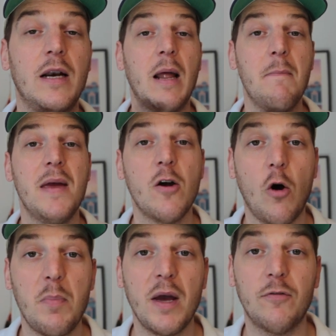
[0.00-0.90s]
la
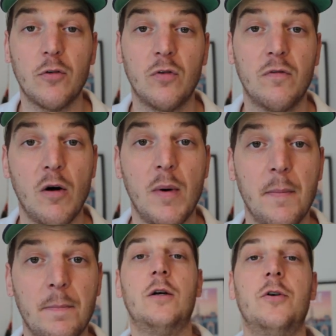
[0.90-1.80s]
meilleure perf sur ce
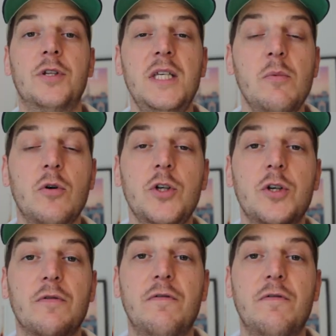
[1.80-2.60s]
format. Le dimanche